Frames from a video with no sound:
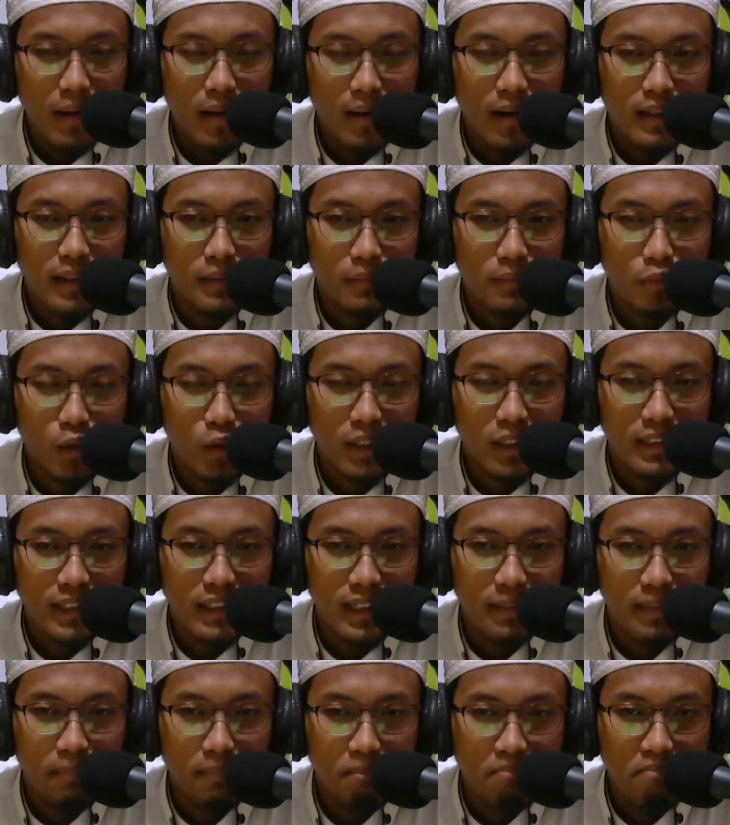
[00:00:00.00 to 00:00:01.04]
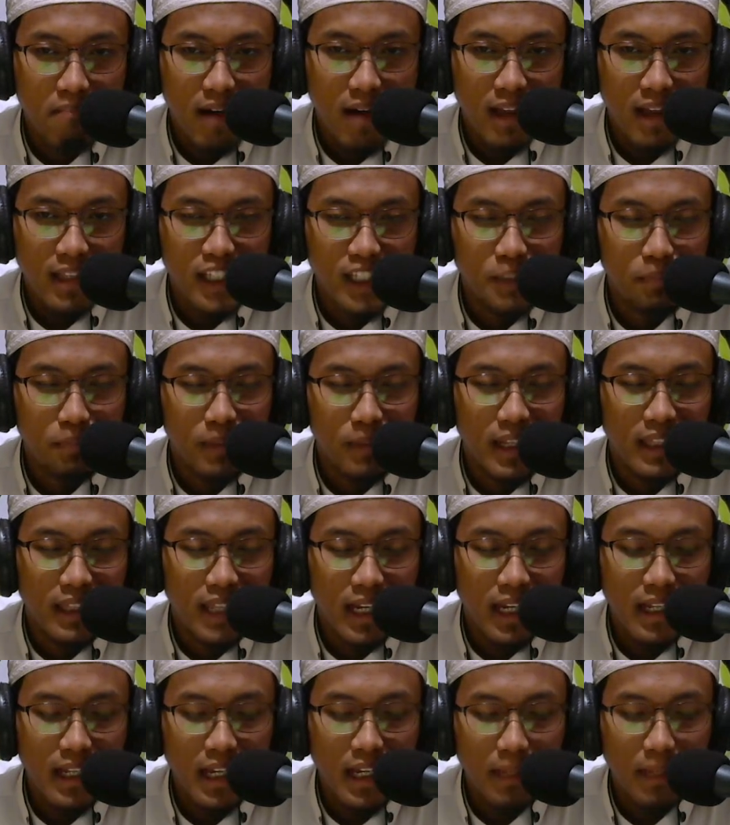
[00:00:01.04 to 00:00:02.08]
semuanya atas
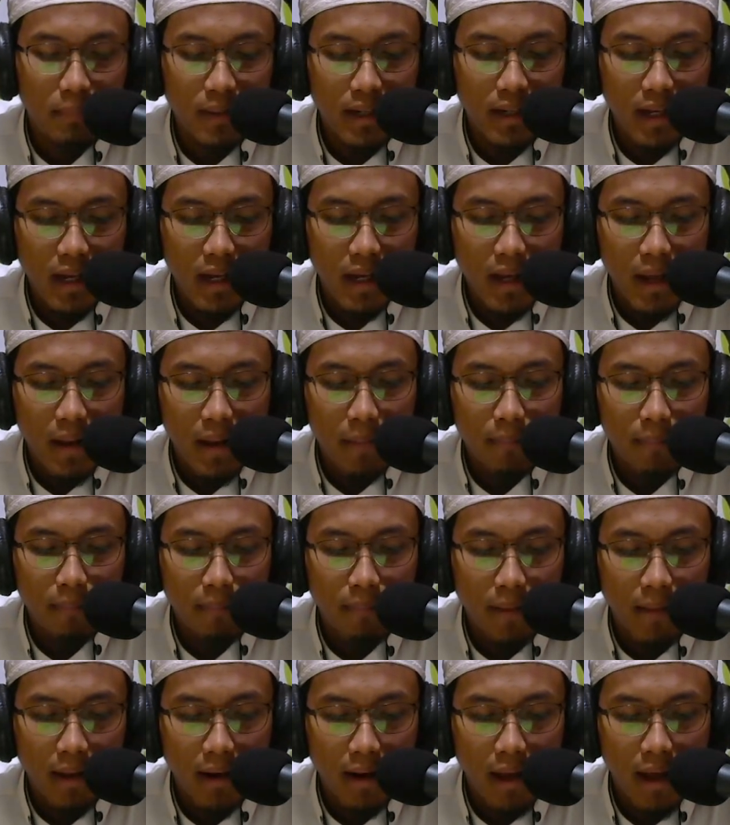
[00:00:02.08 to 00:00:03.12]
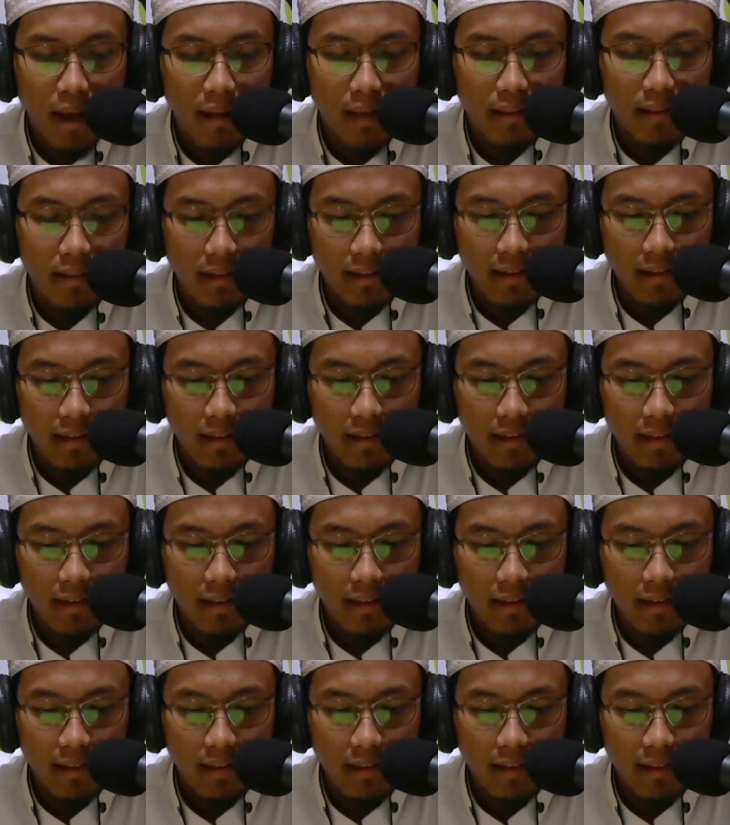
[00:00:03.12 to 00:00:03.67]
perintah daripada para hati